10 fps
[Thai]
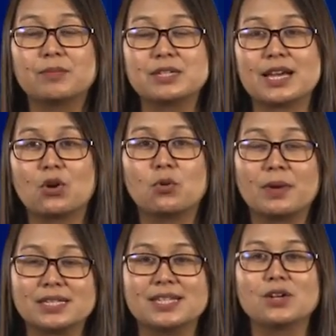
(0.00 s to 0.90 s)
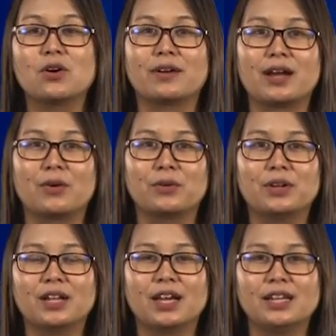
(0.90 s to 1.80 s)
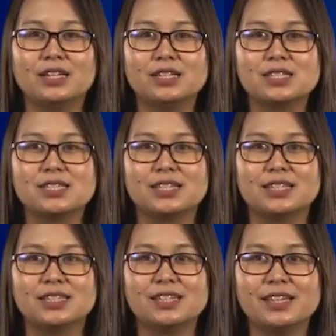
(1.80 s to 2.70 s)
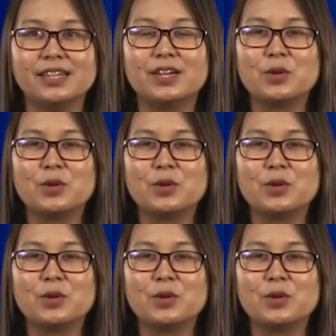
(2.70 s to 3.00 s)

ประชาคมอาเซียนของเราอันนี้คือสิ่งที่